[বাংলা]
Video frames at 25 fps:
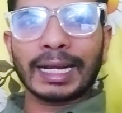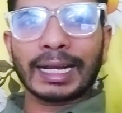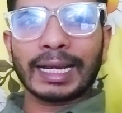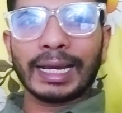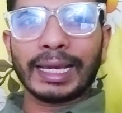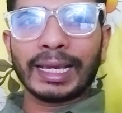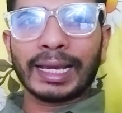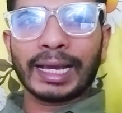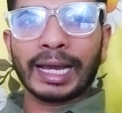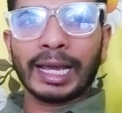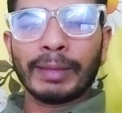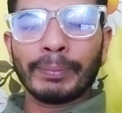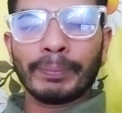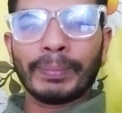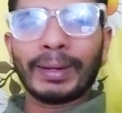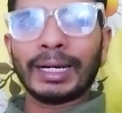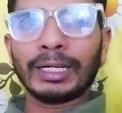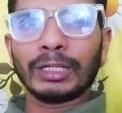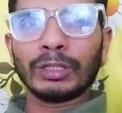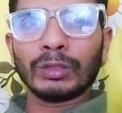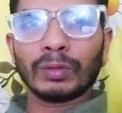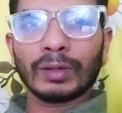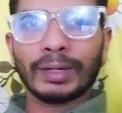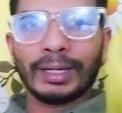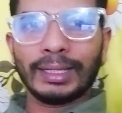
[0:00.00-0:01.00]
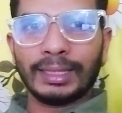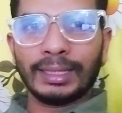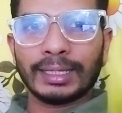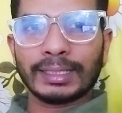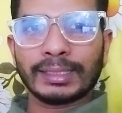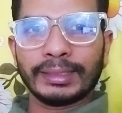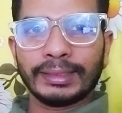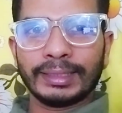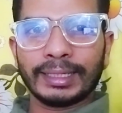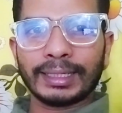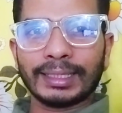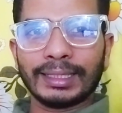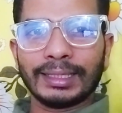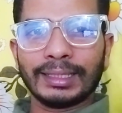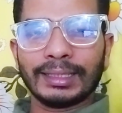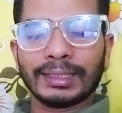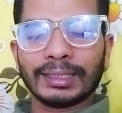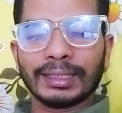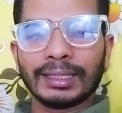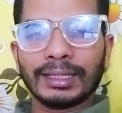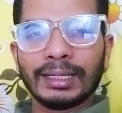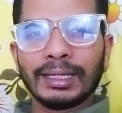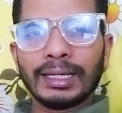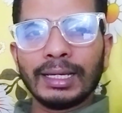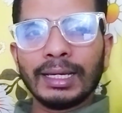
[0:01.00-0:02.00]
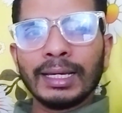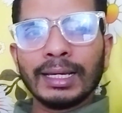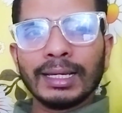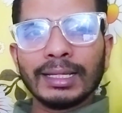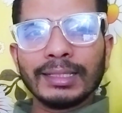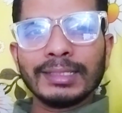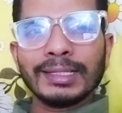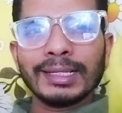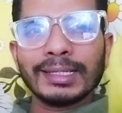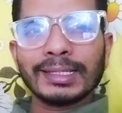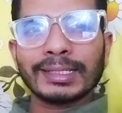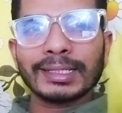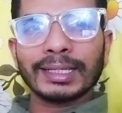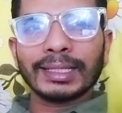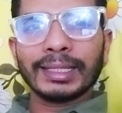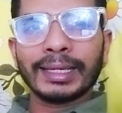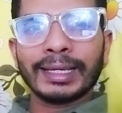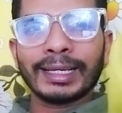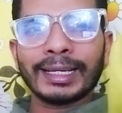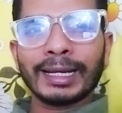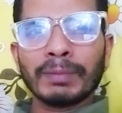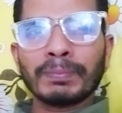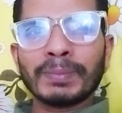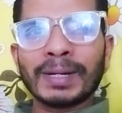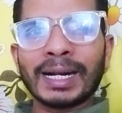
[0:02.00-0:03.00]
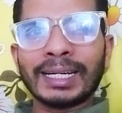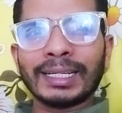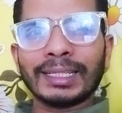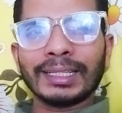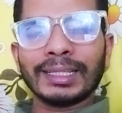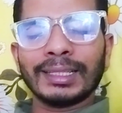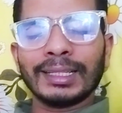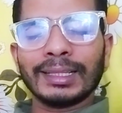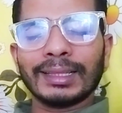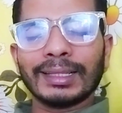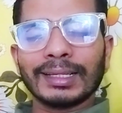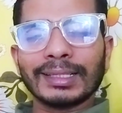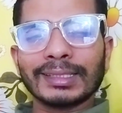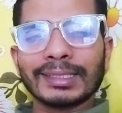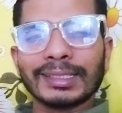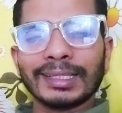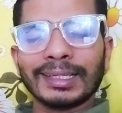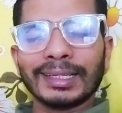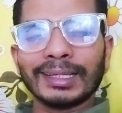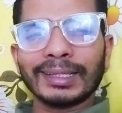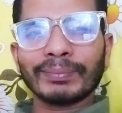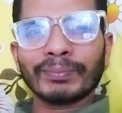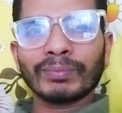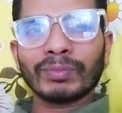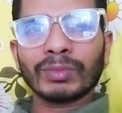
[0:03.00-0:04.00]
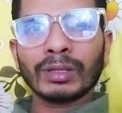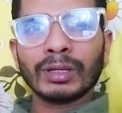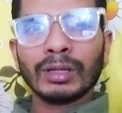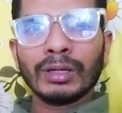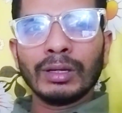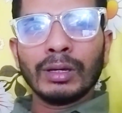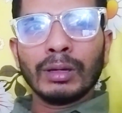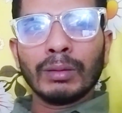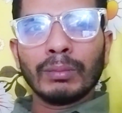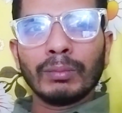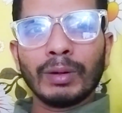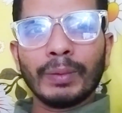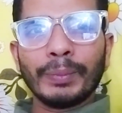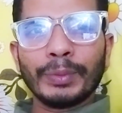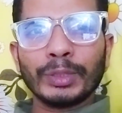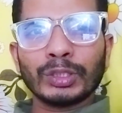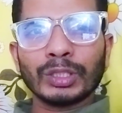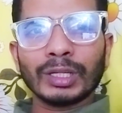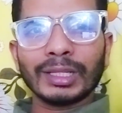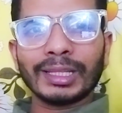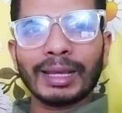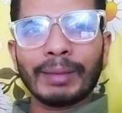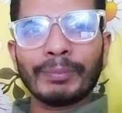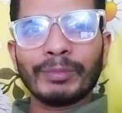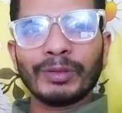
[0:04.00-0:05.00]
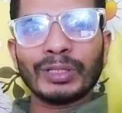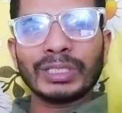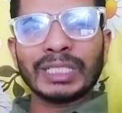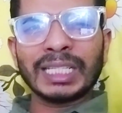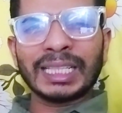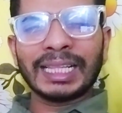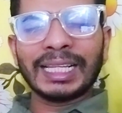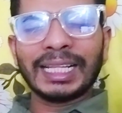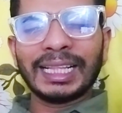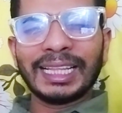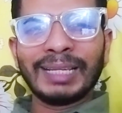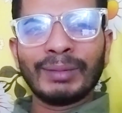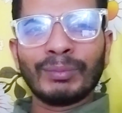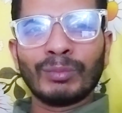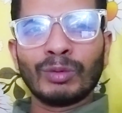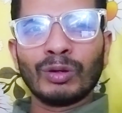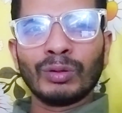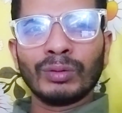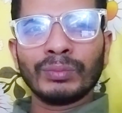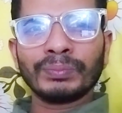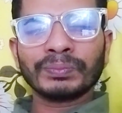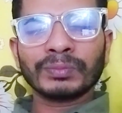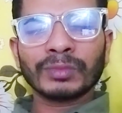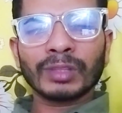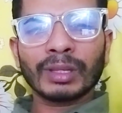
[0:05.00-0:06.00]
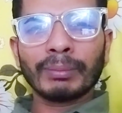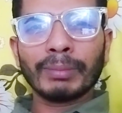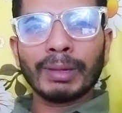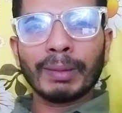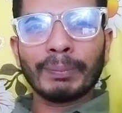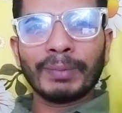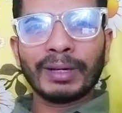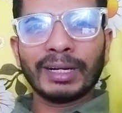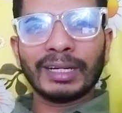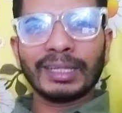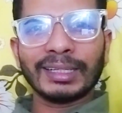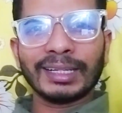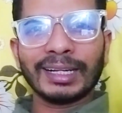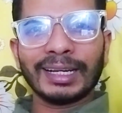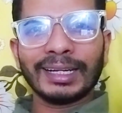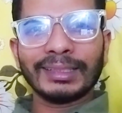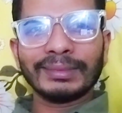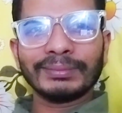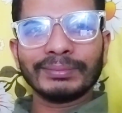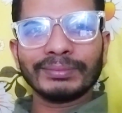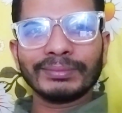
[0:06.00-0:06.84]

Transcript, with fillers: যা খাই খাই পার্টি তো খাইতে আসি নাকি জিতছে দেখা পার্টি দিতে আছে ভবিষ্যৎ আমিও জিতলে দিমু ব্যাপার না